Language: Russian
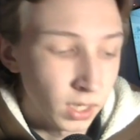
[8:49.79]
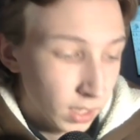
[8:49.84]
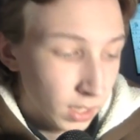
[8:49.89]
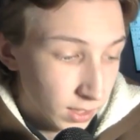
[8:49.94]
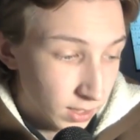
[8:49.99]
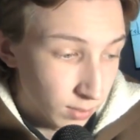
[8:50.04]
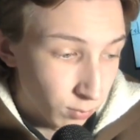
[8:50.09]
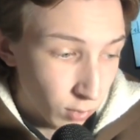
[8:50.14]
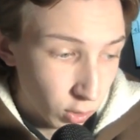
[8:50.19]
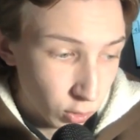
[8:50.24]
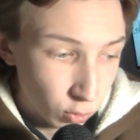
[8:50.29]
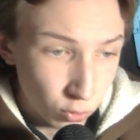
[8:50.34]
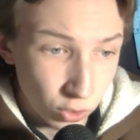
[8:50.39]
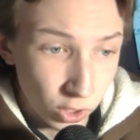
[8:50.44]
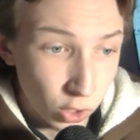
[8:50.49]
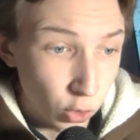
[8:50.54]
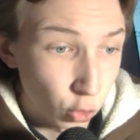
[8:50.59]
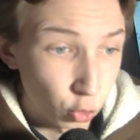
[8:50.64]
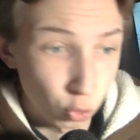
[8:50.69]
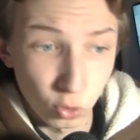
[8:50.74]
Димасу я
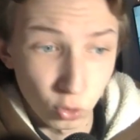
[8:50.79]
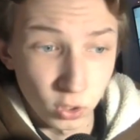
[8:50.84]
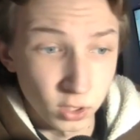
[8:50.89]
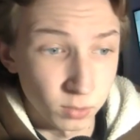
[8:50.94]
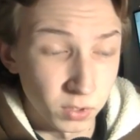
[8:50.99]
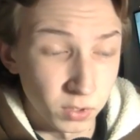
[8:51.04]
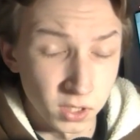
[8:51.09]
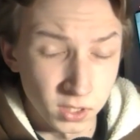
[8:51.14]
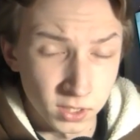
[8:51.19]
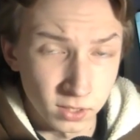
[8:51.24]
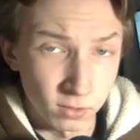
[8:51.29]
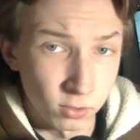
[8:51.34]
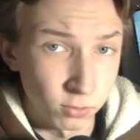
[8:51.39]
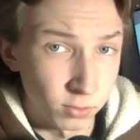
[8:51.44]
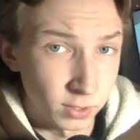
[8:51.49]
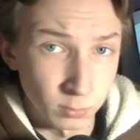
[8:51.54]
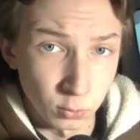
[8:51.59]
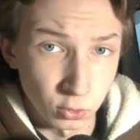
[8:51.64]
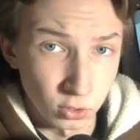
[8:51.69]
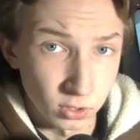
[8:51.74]
еще раз предоставлю
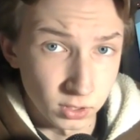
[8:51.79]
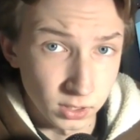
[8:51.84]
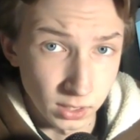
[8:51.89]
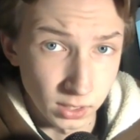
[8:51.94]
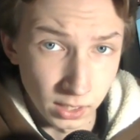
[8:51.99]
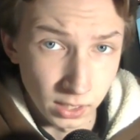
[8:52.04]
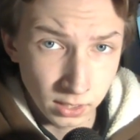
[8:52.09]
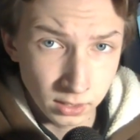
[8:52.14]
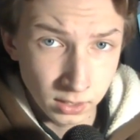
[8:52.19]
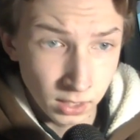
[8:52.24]
возможность сыграть.